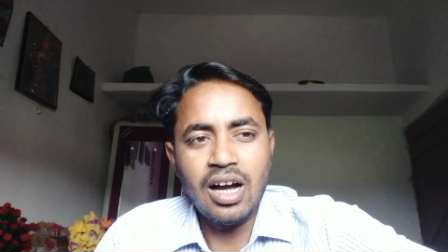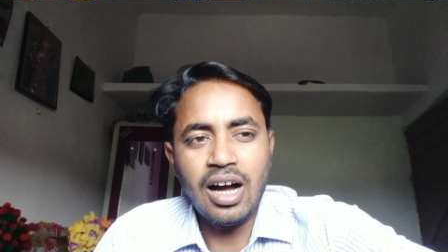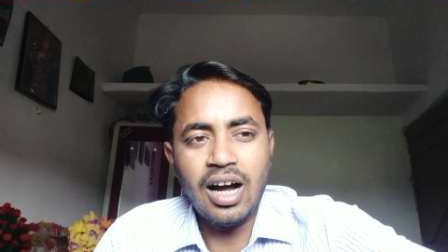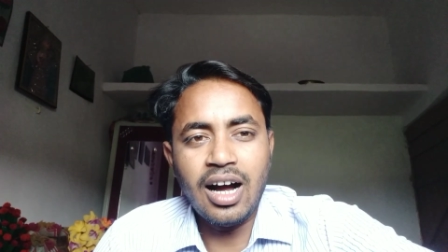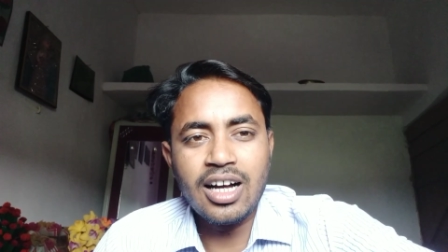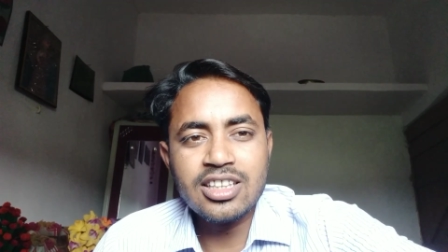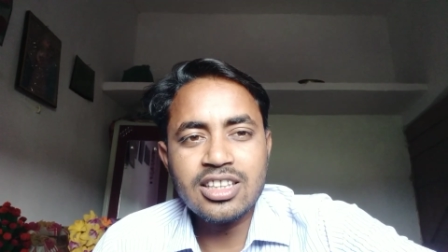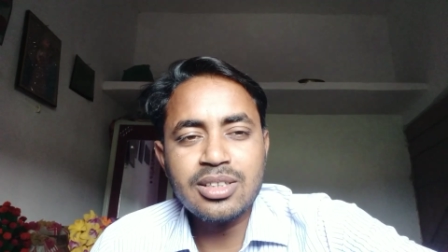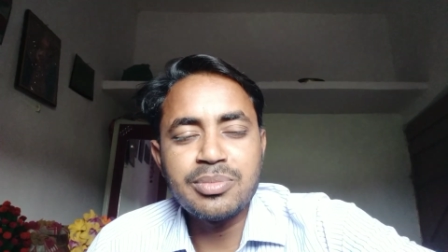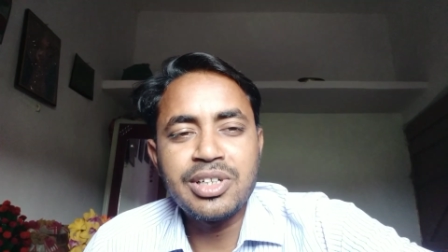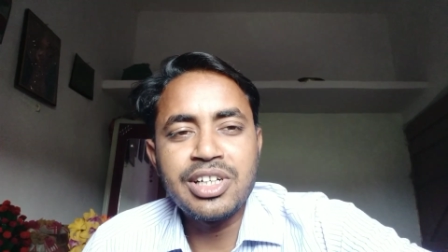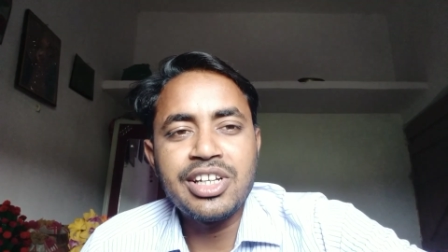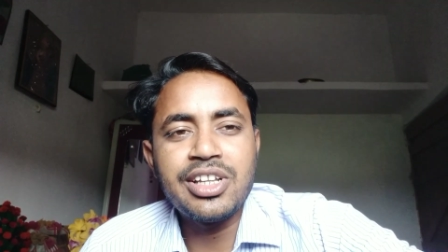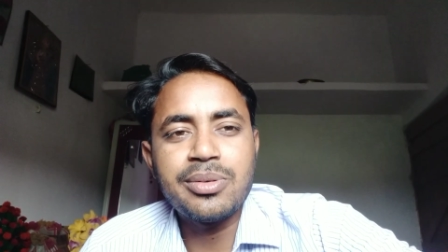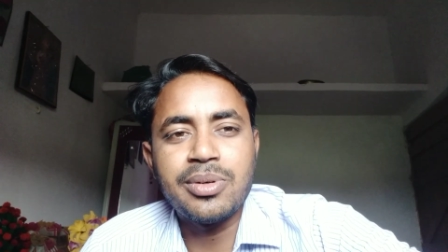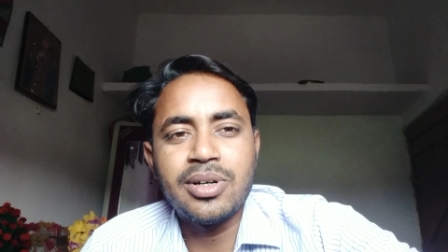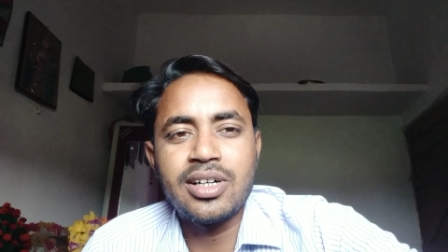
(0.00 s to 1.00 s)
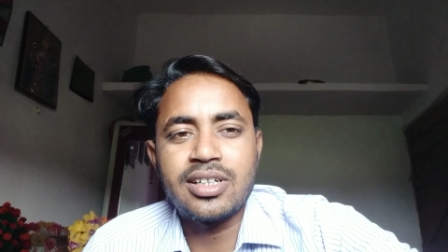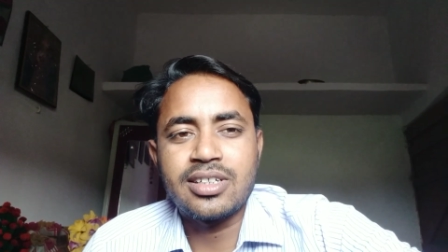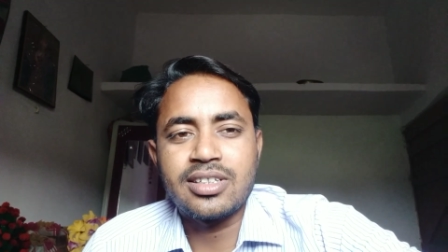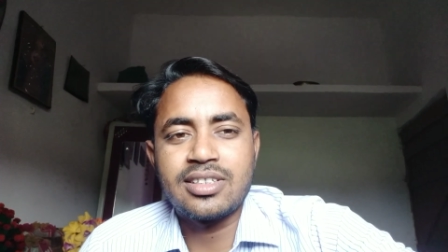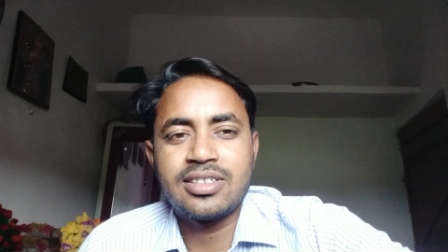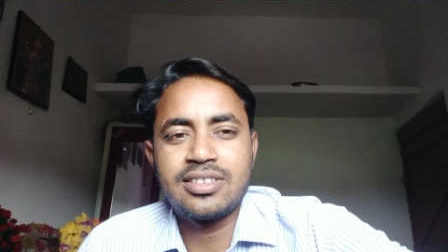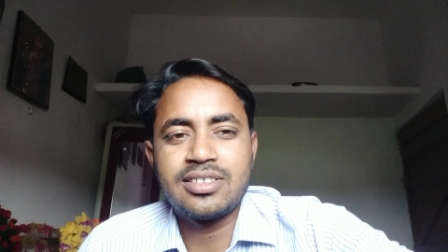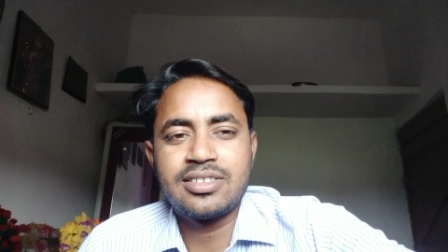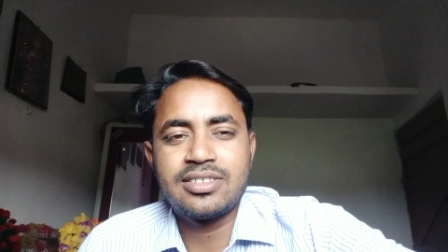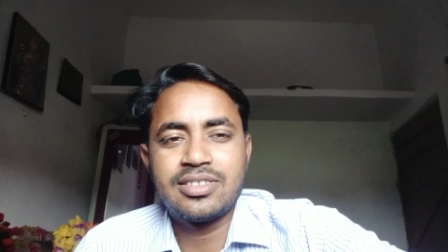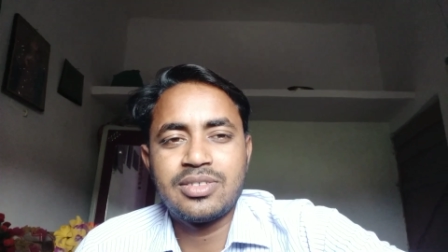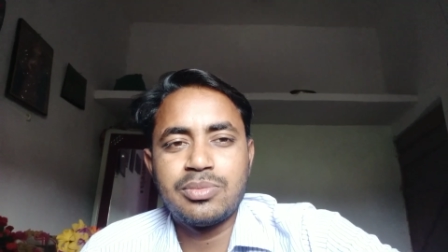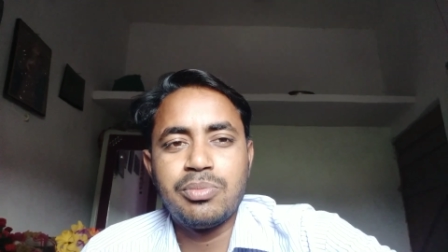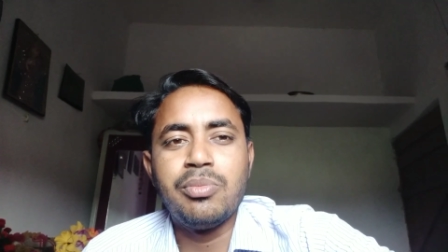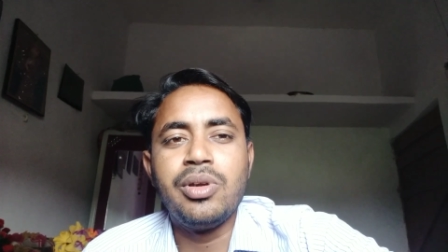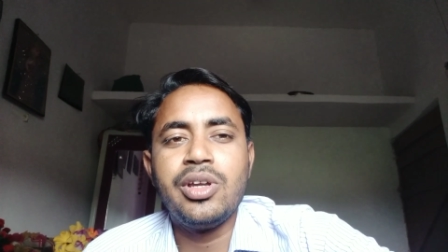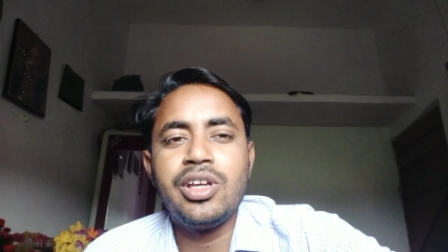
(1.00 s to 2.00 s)
आत्मनिर्भर
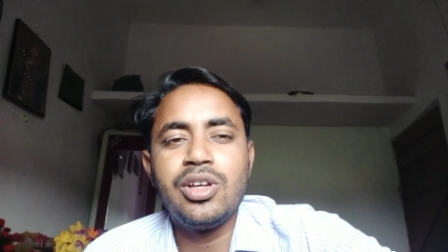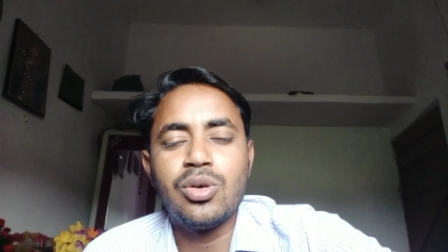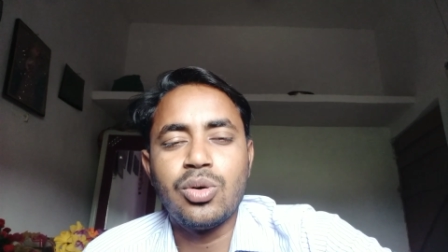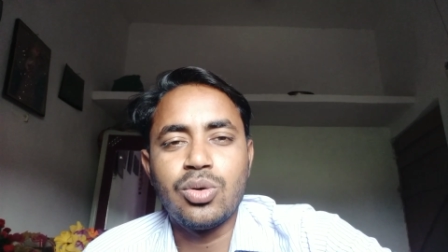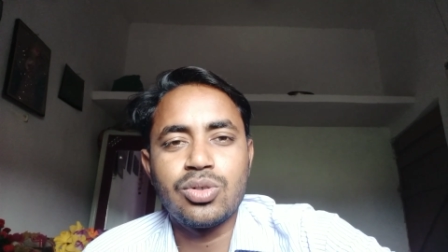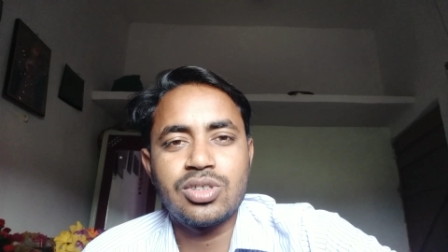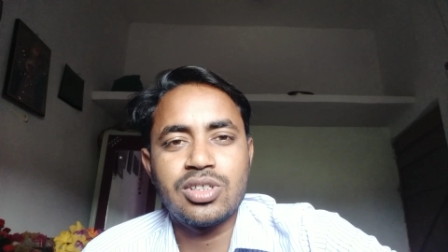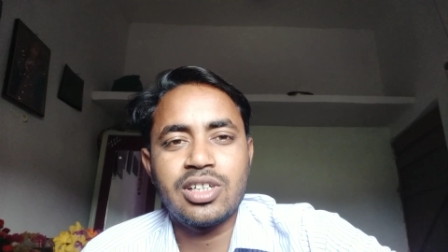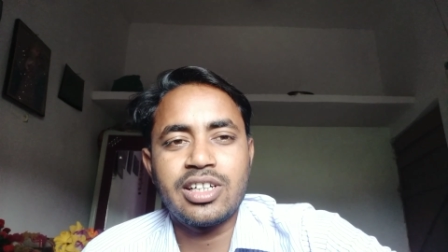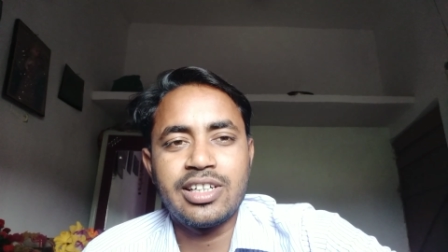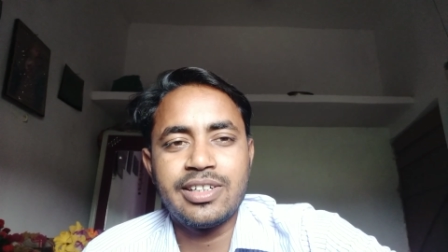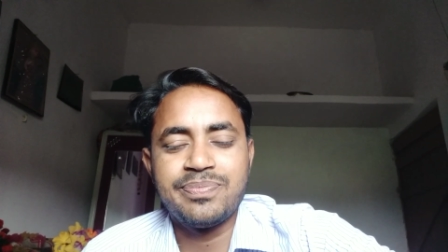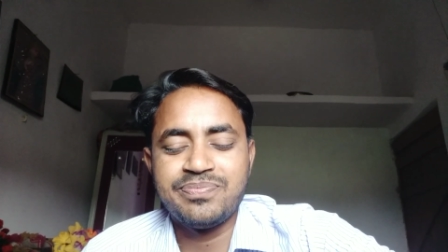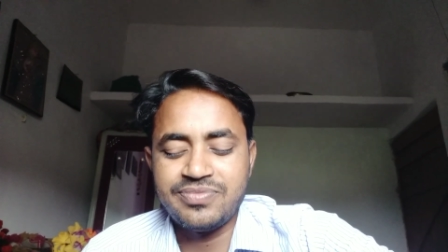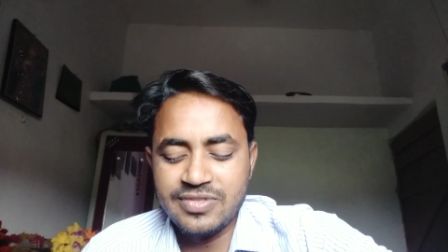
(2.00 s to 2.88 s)
भी हो सके